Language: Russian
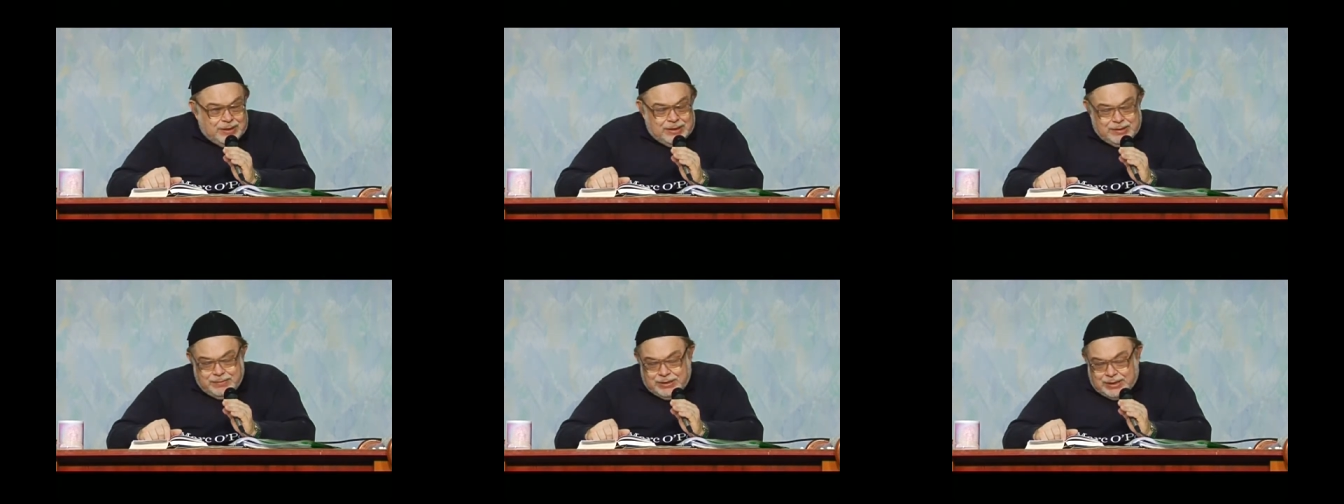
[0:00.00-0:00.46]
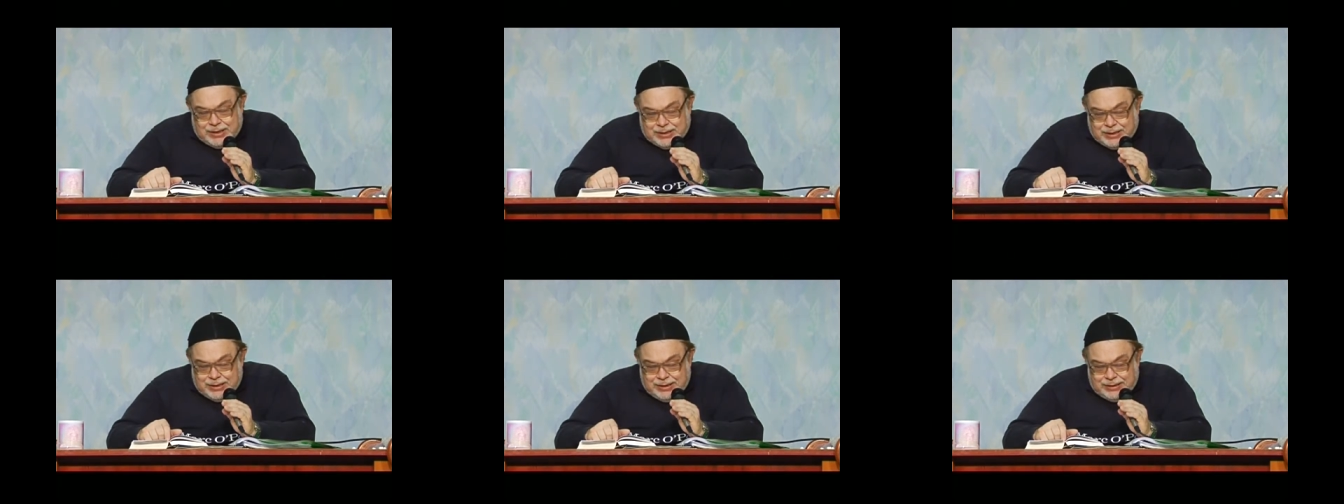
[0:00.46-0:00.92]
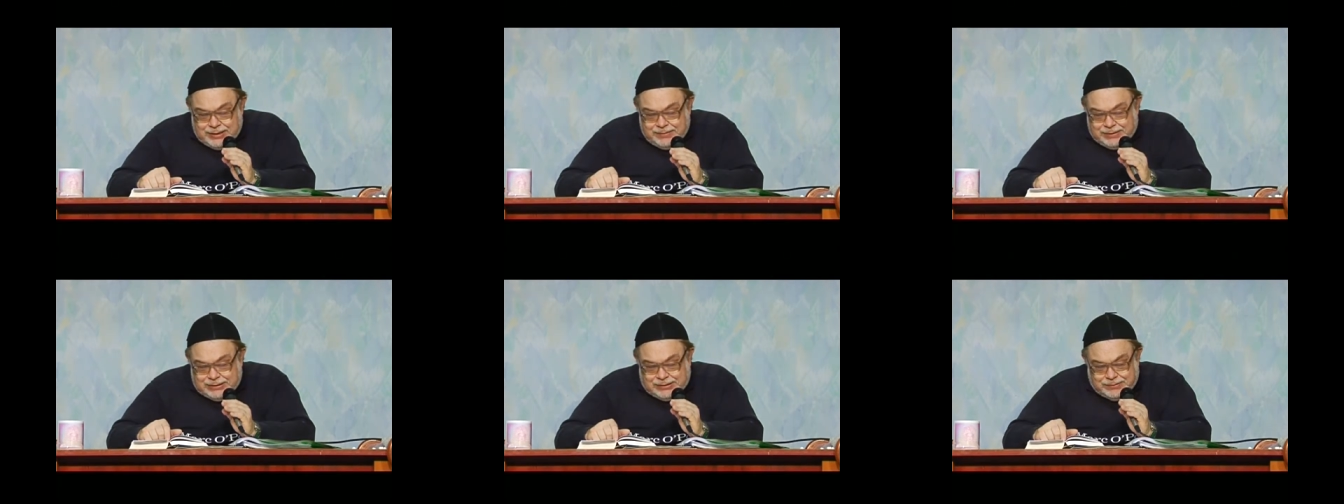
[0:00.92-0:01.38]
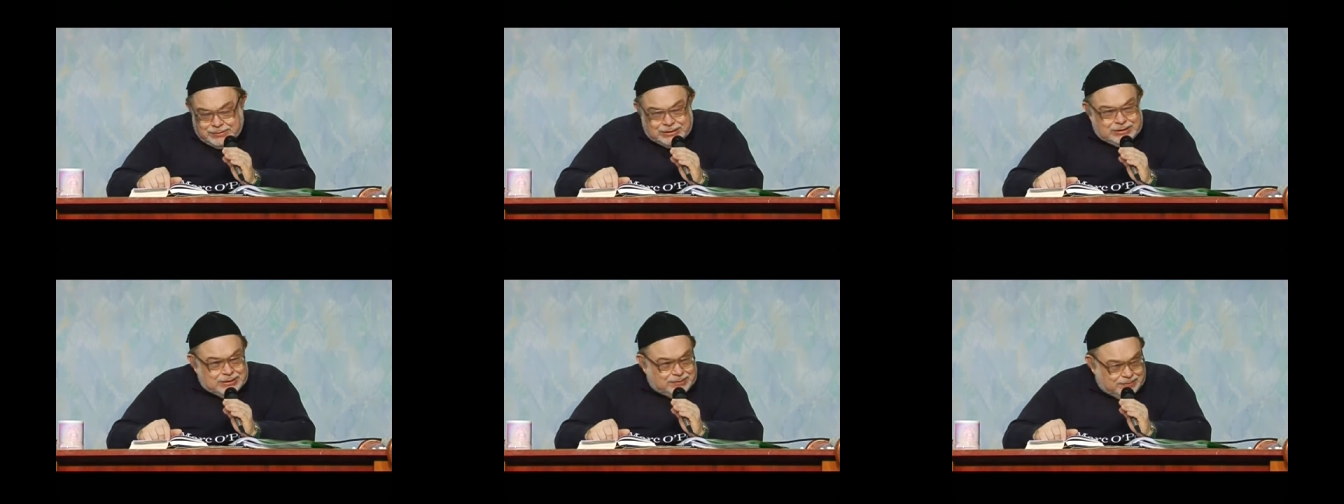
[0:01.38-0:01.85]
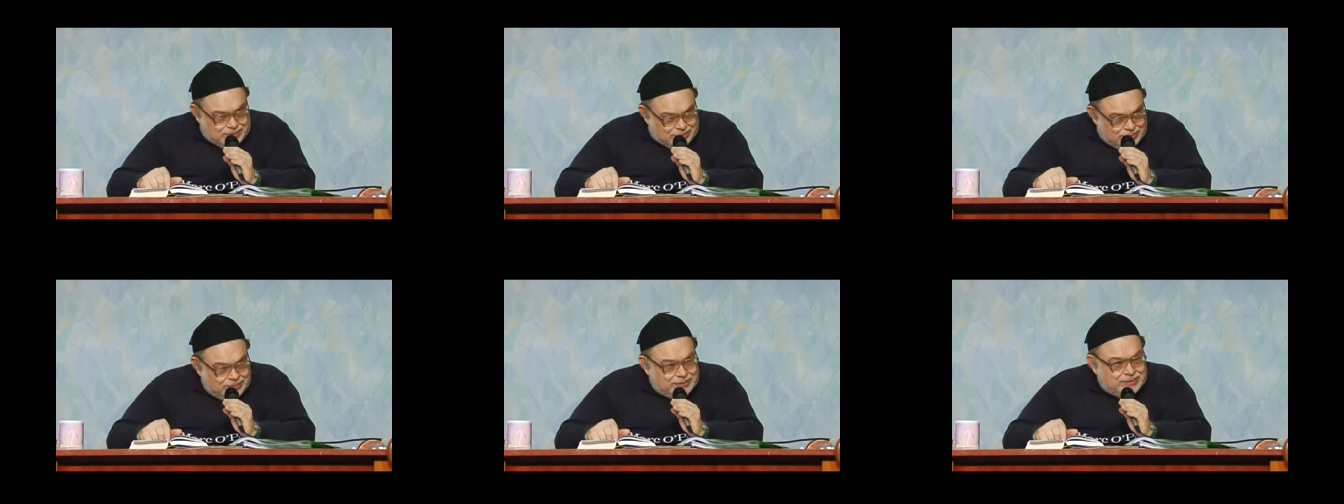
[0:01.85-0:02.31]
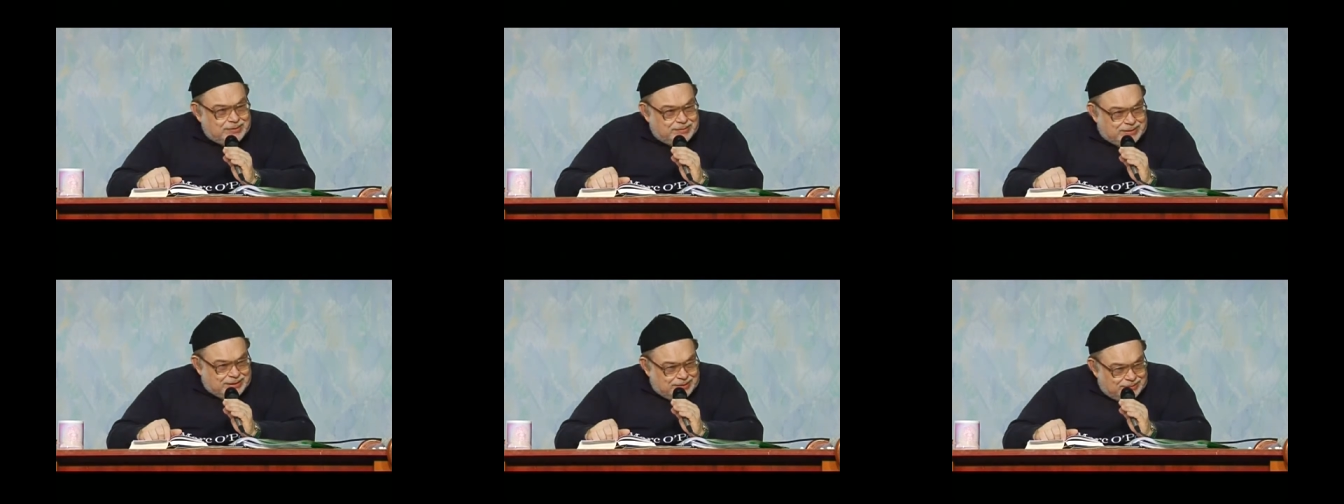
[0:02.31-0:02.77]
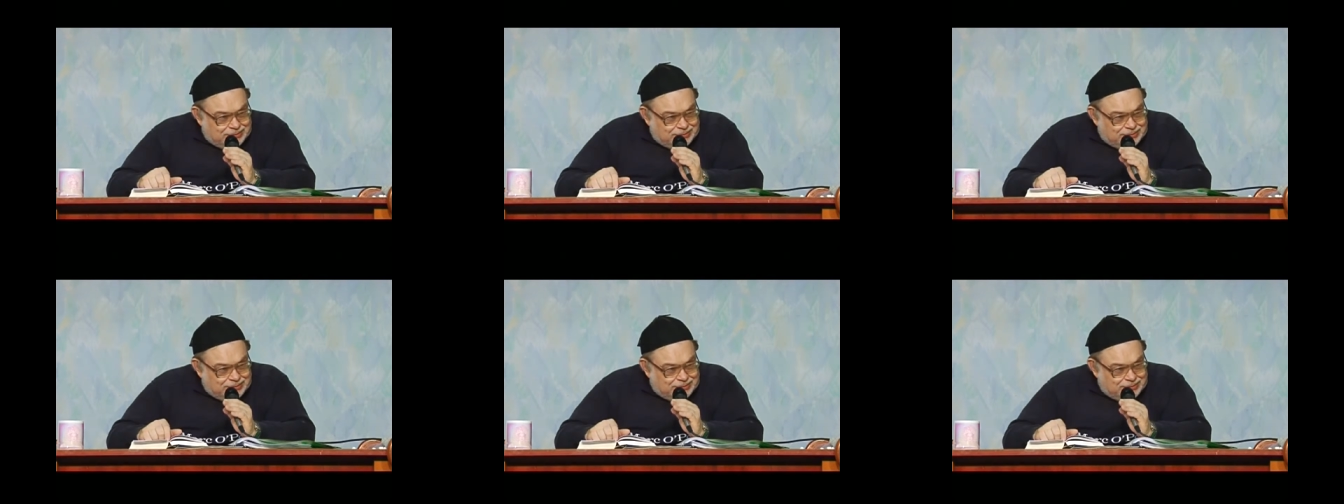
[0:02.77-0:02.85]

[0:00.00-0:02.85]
И мы находили это место вместе с врагом своим, да,